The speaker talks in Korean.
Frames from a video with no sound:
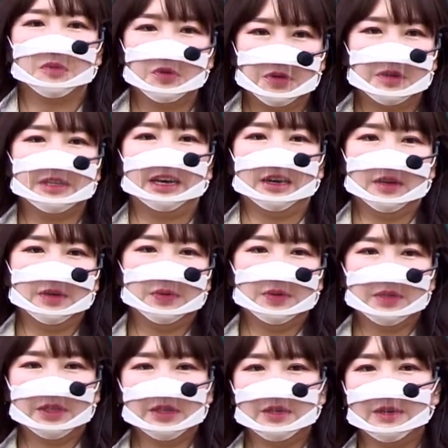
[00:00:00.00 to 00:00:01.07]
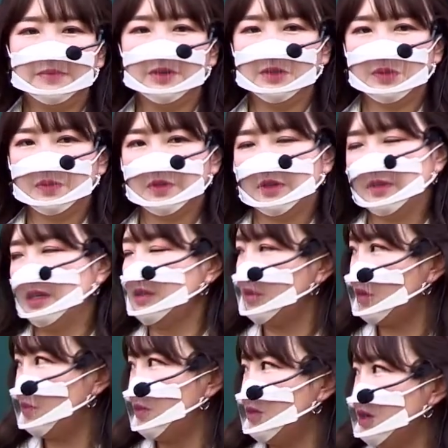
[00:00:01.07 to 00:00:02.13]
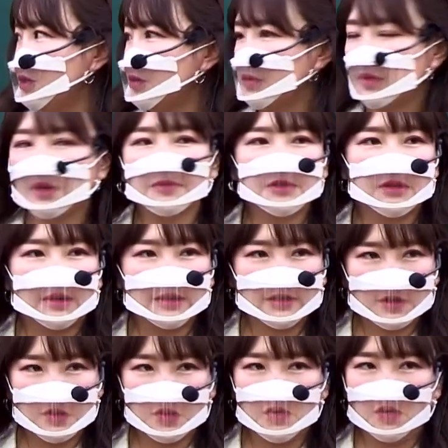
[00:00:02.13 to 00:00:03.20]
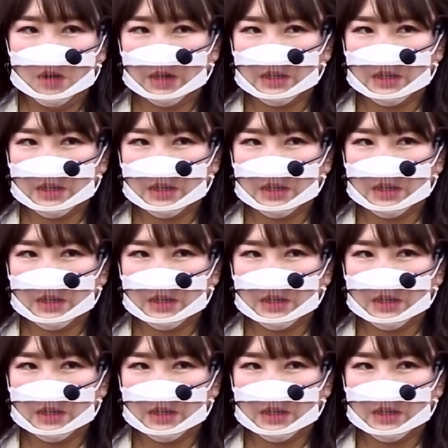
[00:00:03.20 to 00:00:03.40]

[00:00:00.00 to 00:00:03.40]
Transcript: 볼 거다 이런 것들을 한번 좀 전체적으로 보여주고 수업을 들어가는 게 좋을 것